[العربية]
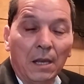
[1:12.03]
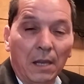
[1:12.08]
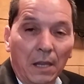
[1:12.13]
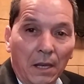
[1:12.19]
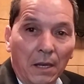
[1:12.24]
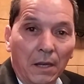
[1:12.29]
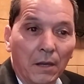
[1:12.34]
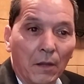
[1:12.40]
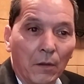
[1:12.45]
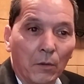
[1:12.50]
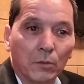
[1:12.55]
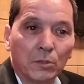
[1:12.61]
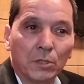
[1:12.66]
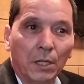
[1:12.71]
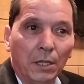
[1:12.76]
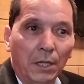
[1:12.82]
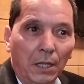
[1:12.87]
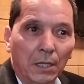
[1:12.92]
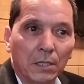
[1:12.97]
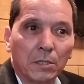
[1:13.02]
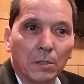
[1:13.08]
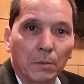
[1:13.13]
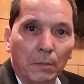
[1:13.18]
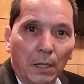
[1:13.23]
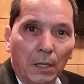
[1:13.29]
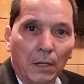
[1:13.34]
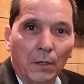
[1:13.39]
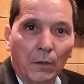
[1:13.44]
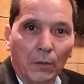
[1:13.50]
لانه تنحس
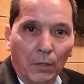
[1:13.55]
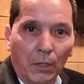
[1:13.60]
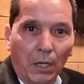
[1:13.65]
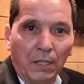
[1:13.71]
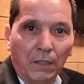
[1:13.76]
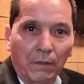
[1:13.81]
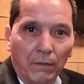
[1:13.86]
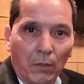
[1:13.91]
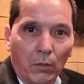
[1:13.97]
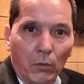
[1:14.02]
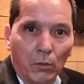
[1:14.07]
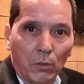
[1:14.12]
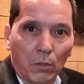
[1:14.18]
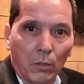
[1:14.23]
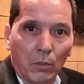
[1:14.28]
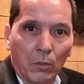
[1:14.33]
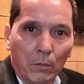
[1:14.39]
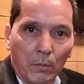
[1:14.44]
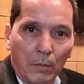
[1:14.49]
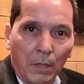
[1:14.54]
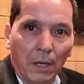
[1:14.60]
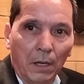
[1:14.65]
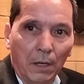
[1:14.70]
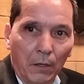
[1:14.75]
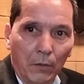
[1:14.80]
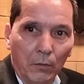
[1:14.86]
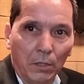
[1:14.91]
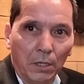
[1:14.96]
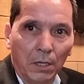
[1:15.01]
بانه نقيف قلت لكم
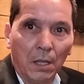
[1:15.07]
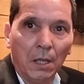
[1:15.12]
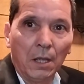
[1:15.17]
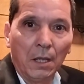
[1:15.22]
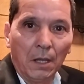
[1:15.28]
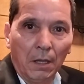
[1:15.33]
بانني